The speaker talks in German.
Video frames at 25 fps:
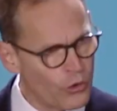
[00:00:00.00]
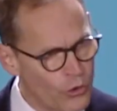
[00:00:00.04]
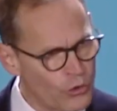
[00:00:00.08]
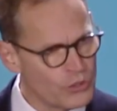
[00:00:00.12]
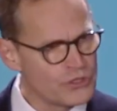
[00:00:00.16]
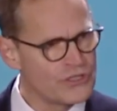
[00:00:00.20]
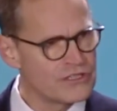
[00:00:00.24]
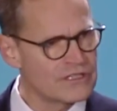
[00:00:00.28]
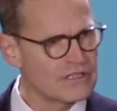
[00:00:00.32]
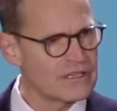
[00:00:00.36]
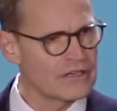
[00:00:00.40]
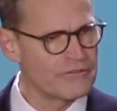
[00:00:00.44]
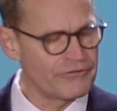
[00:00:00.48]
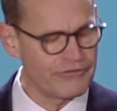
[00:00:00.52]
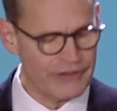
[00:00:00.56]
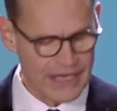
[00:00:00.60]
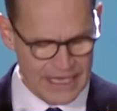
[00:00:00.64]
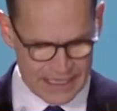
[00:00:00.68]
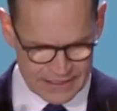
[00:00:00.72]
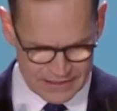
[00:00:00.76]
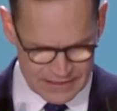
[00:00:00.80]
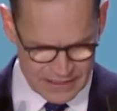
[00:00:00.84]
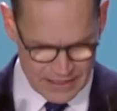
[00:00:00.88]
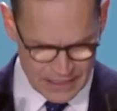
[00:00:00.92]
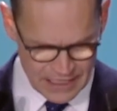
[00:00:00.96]
unsere
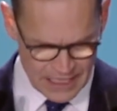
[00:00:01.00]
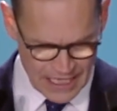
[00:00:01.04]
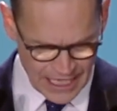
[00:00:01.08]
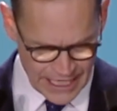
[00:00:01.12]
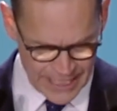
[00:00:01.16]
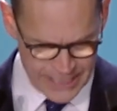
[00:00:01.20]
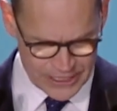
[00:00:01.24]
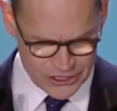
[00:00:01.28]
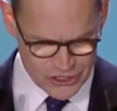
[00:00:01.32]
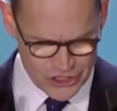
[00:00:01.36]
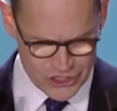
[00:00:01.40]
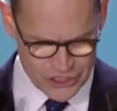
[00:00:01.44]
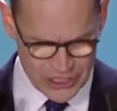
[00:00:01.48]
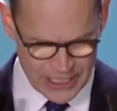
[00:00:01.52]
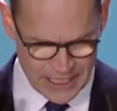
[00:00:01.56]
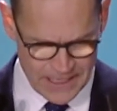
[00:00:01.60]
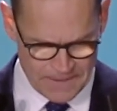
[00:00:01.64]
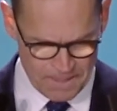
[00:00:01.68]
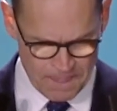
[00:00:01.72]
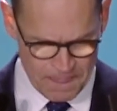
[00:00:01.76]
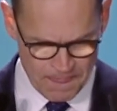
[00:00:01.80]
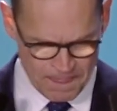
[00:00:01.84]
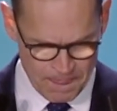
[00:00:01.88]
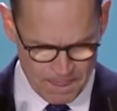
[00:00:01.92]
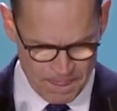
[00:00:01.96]
Werte
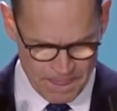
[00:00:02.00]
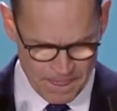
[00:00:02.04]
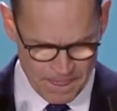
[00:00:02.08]
einstehen.